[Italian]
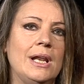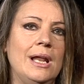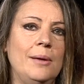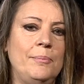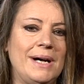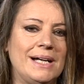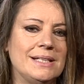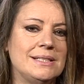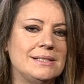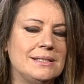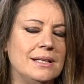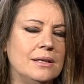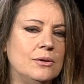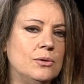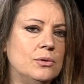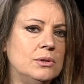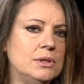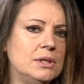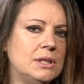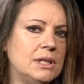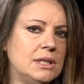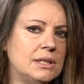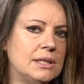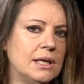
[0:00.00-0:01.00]
la pasta
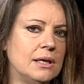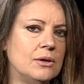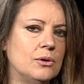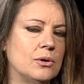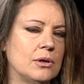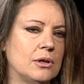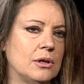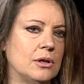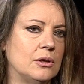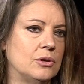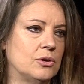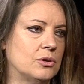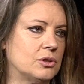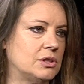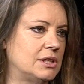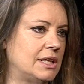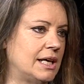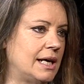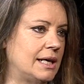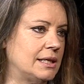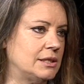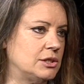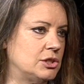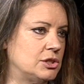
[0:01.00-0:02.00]
condita con gli
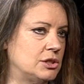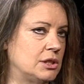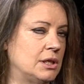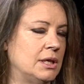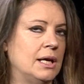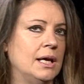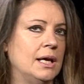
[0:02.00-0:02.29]
ortaggi.